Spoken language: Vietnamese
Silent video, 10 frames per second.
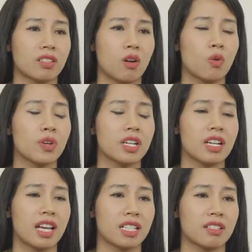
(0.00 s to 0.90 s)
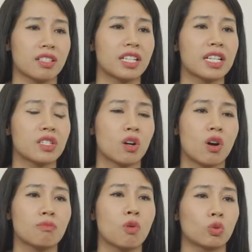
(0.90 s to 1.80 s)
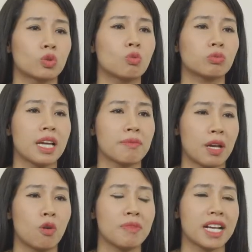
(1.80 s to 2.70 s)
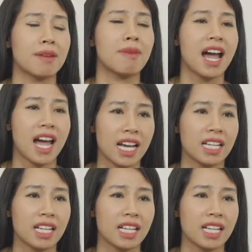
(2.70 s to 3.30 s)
có khuyên là nên cho con bổ sung thêm cái omega ba ấy.